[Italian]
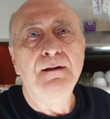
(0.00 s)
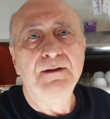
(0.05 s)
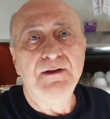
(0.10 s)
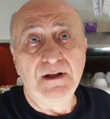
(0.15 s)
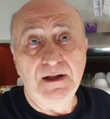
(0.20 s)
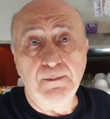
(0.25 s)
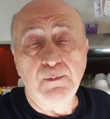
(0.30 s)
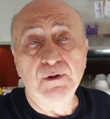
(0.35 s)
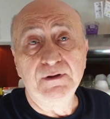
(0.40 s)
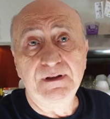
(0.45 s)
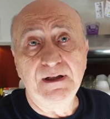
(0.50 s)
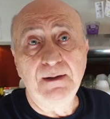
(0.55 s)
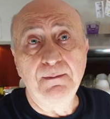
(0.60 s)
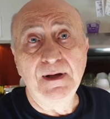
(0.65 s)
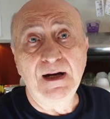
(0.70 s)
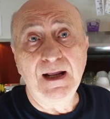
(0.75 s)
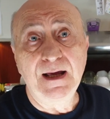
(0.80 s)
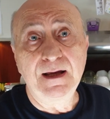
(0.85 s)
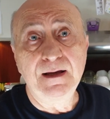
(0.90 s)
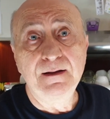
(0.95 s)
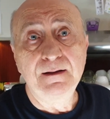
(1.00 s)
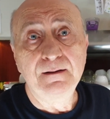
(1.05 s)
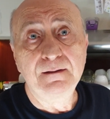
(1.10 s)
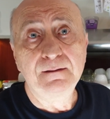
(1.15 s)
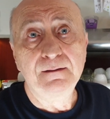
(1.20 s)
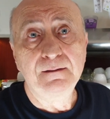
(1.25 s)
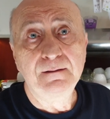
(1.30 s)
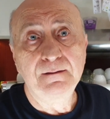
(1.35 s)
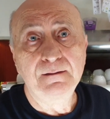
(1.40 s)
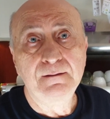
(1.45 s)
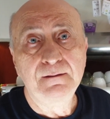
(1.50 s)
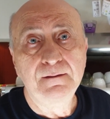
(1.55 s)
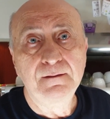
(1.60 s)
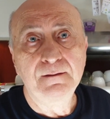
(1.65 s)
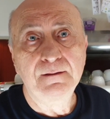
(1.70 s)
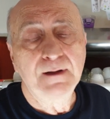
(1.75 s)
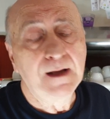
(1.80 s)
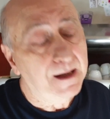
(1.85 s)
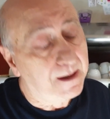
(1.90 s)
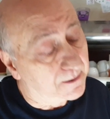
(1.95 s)
Ci li porterebbe lei? No.
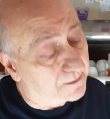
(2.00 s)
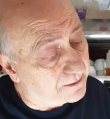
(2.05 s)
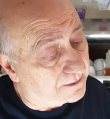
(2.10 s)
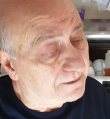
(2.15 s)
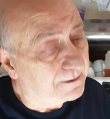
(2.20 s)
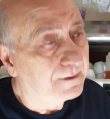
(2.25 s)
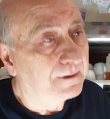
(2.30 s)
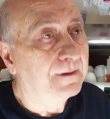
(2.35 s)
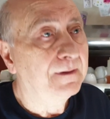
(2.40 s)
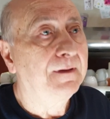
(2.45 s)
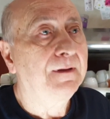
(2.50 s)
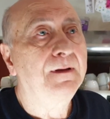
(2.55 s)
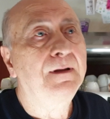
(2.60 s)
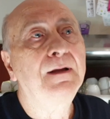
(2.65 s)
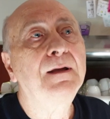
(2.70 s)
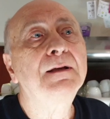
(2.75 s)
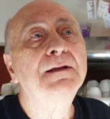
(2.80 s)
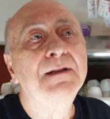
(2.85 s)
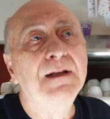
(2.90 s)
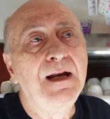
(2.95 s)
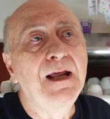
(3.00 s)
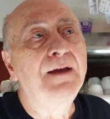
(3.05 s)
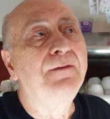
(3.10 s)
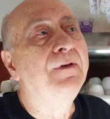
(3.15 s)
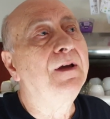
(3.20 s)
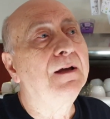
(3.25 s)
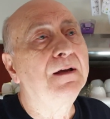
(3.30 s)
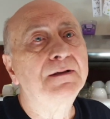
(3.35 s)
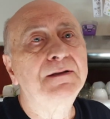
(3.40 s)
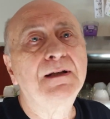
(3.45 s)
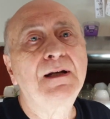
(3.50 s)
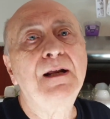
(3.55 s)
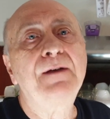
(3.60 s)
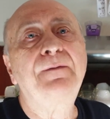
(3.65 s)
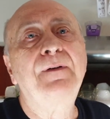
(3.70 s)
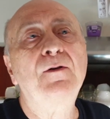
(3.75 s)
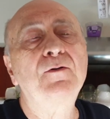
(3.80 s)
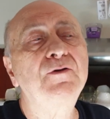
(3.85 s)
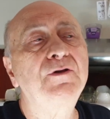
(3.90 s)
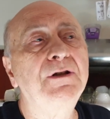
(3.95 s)
Ecco. Se, cioè... lei, se lei,
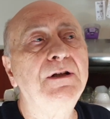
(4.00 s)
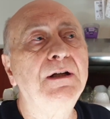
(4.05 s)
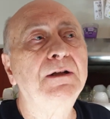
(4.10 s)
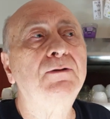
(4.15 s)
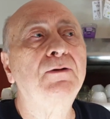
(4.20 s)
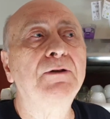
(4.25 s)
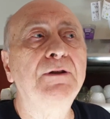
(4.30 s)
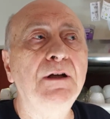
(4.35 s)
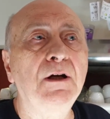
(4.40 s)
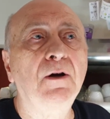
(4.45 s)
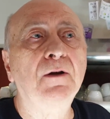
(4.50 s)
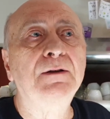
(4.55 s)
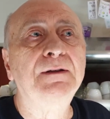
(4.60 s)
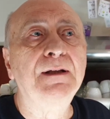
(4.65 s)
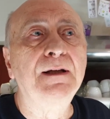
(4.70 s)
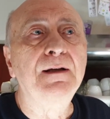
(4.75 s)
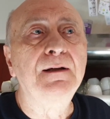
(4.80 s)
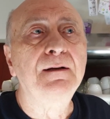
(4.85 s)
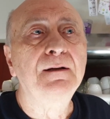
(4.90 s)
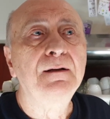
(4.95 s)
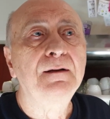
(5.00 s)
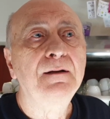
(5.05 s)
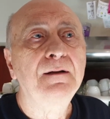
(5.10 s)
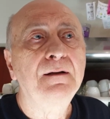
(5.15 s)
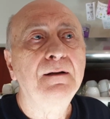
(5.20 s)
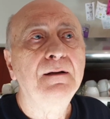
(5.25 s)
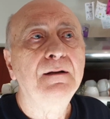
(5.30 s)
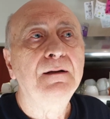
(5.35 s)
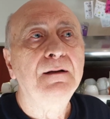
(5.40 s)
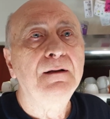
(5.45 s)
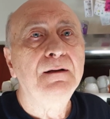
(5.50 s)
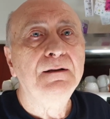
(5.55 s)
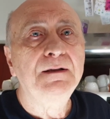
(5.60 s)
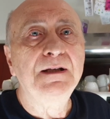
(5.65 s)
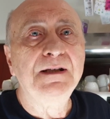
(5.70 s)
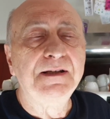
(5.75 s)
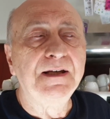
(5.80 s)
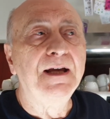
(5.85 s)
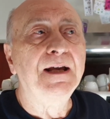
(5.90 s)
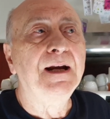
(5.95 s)
fa un giretto di notte, eh. di
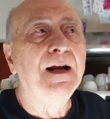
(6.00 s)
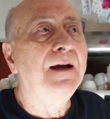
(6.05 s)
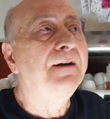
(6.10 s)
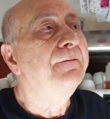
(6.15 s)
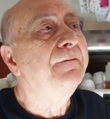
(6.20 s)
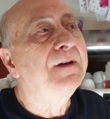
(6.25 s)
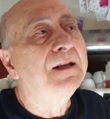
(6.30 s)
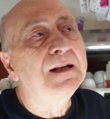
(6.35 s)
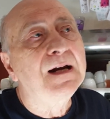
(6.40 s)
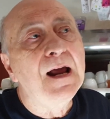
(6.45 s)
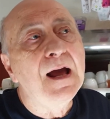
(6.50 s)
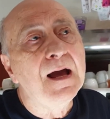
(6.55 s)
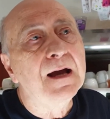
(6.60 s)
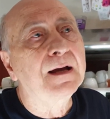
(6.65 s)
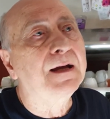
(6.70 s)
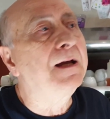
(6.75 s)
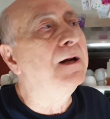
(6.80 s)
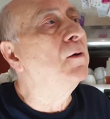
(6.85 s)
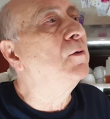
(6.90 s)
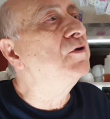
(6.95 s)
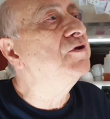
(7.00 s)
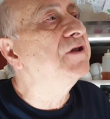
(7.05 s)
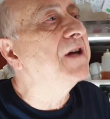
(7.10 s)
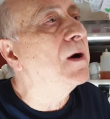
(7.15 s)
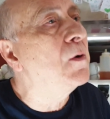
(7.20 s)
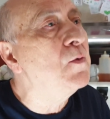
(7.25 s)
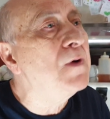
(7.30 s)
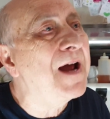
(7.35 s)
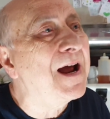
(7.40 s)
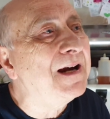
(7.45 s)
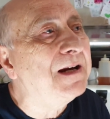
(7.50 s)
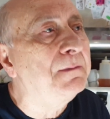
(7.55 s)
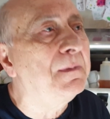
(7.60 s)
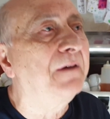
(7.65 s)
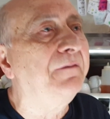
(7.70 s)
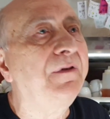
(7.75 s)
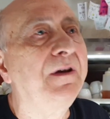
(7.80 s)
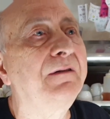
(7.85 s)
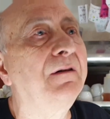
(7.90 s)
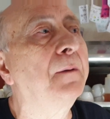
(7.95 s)
sera, vedrà che non c'è un'anima
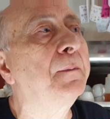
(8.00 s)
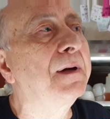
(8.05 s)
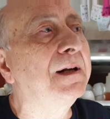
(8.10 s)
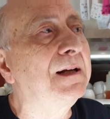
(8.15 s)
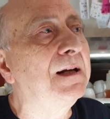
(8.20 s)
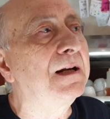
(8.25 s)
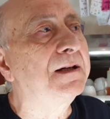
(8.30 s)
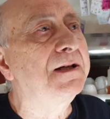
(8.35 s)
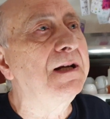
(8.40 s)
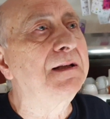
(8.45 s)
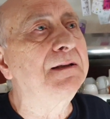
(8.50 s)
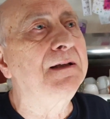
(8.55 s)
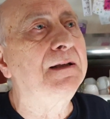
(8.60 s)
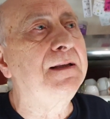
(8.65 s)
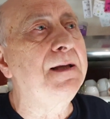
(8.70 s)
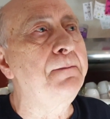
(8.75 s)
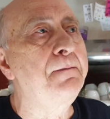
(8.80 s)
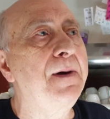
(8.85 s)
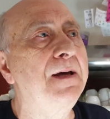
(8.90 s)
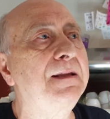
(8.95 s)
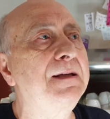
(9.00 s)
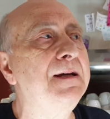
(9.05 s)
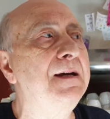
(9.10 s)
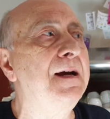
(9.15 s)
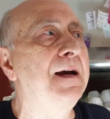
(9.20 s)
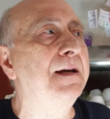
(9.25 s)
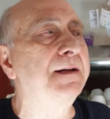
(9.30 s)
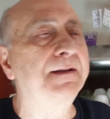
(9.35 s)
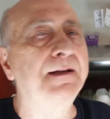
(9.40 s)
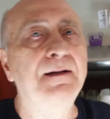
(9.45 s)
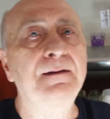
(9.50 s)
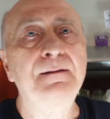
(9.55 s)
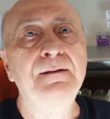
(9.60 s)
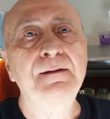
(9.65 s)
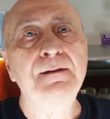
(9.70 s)
viva perché la gente è tappata in casa.